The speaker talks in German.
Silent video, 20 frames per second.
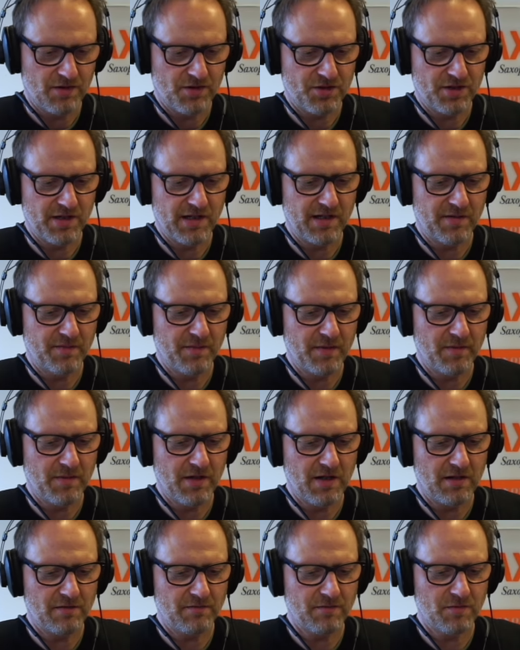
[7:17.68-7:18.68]
Stelle ich mir
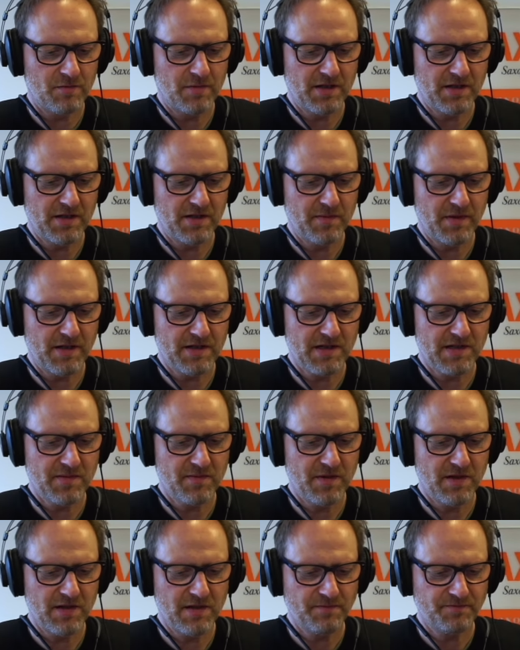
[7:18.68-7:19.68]
mal, Moment, ich mache
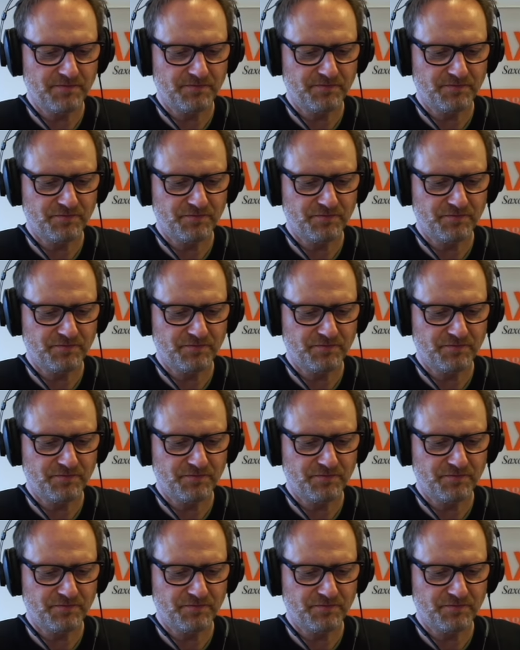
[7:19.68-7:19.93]
das mal.